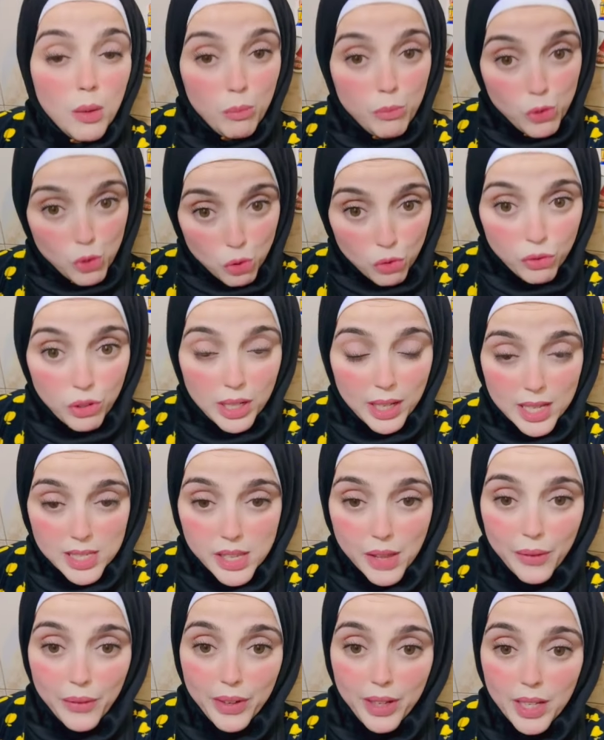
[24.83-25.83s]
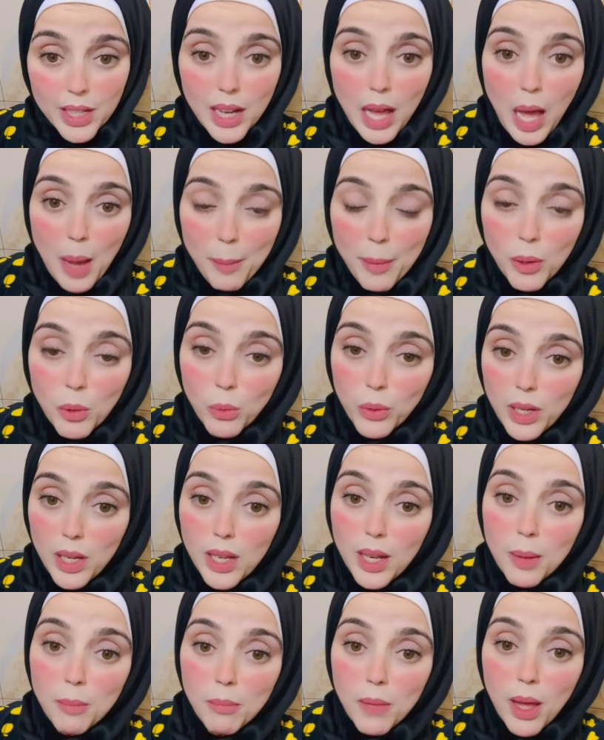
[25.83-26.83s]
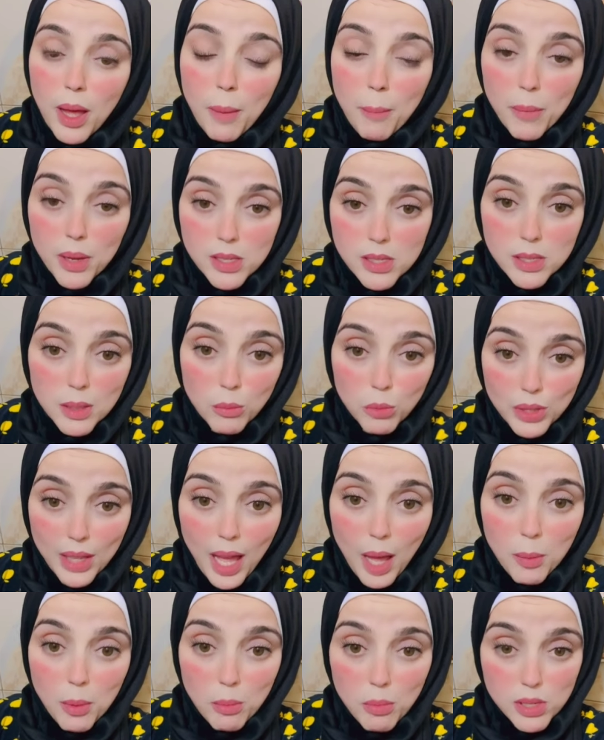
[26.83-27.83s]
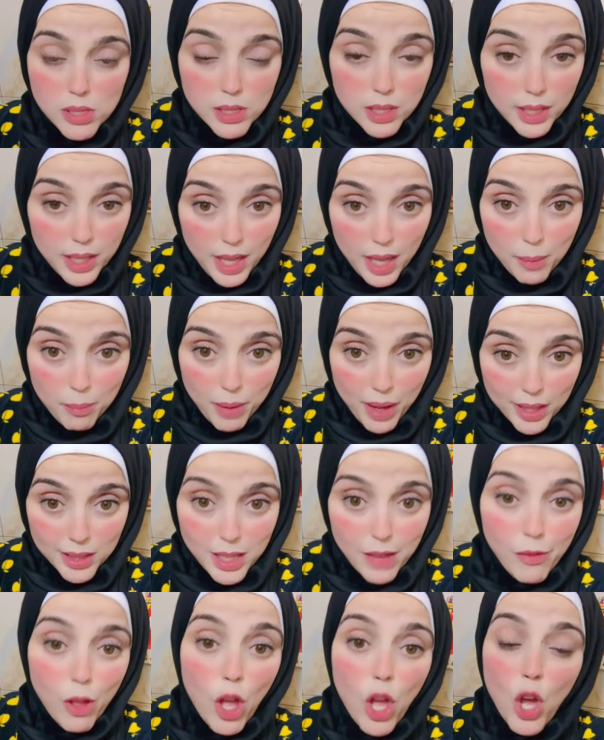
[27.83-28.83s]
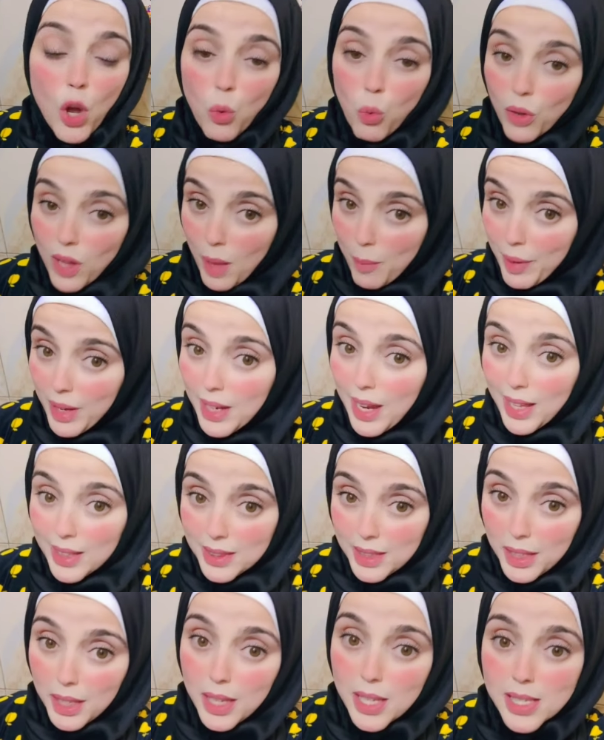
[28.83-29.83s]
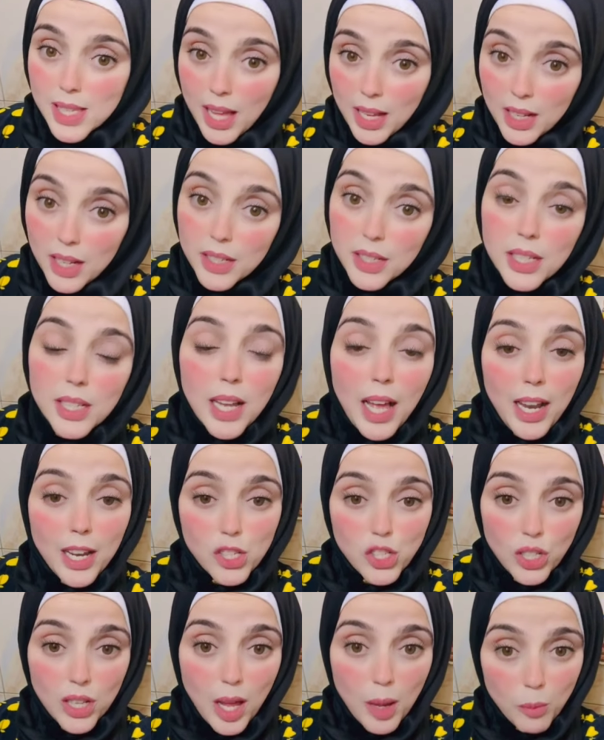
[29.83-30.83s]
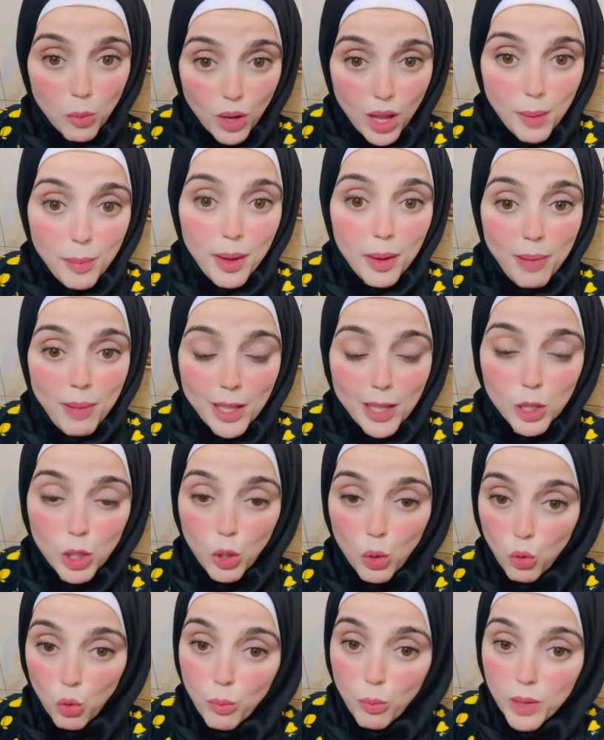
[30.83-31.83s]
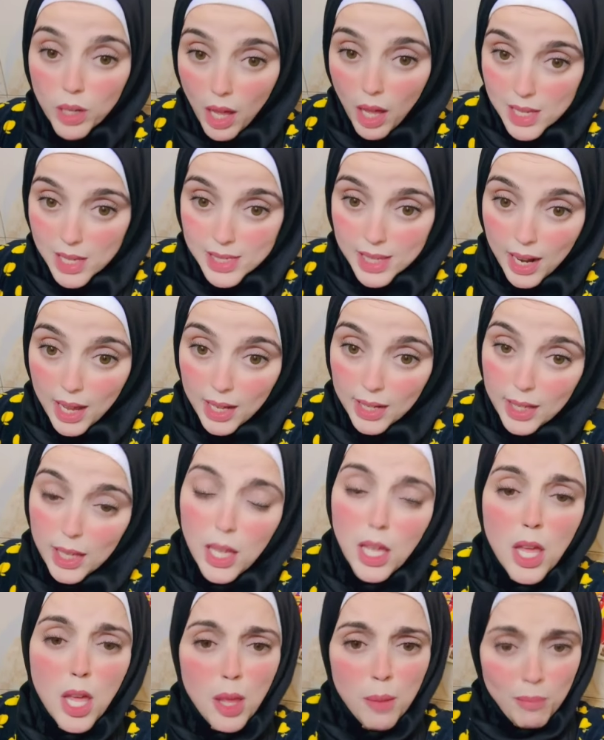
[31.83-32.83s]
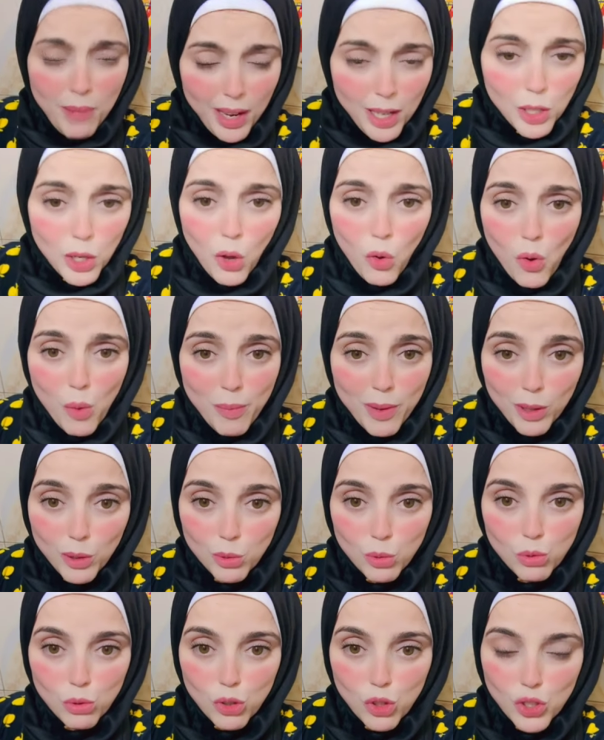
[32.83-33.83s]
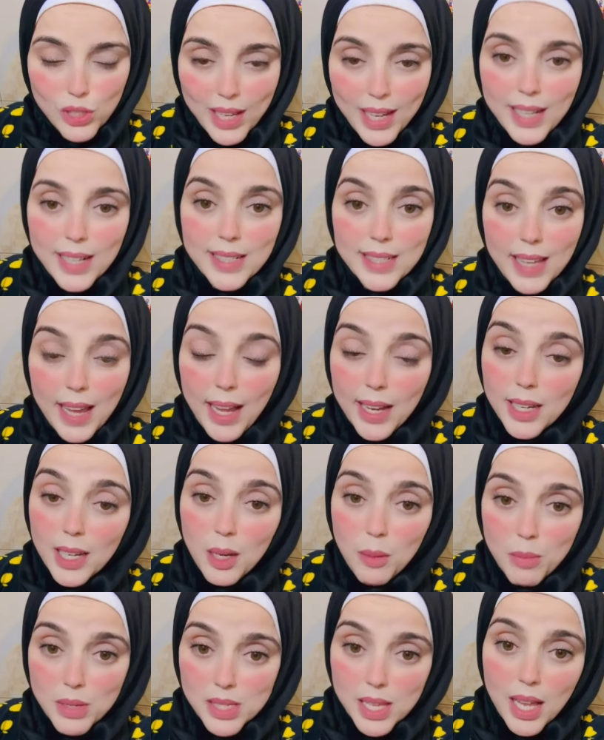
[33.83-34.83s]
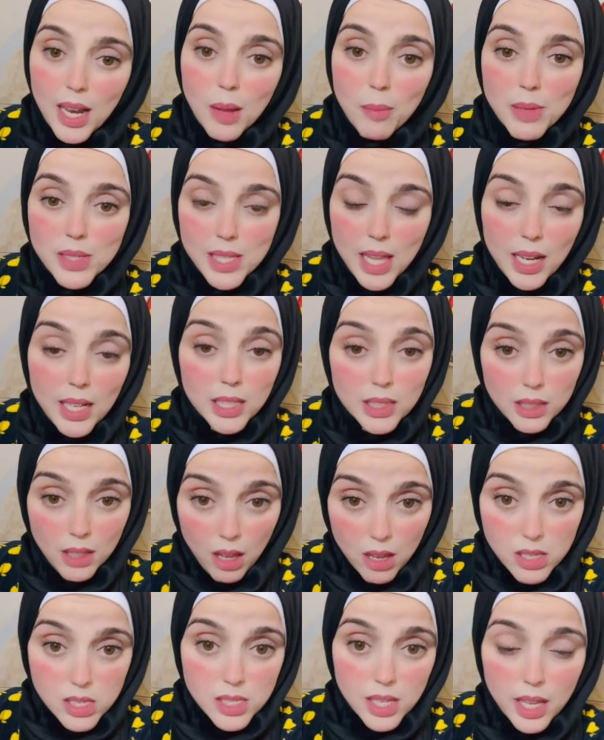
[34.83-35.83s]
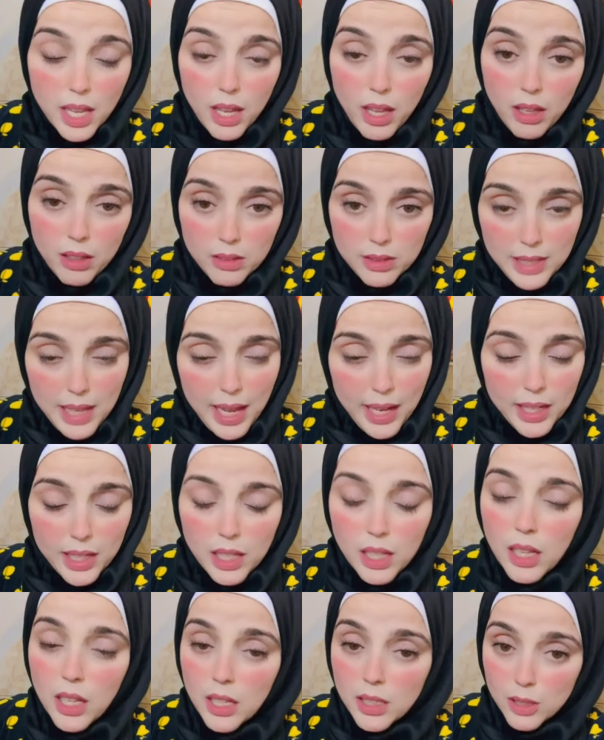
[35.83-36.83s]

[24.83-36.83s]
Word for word: بيشوف الجزائريين عملوا ايه لما مصر المنتخب المصري جاب هدف وكمان قد ايه زعلانين علشان ابو جبل بعد الهجوم اللي حصل عليه مع ان هو ملهوش دخل يعني المساله مساله حظ هي يعني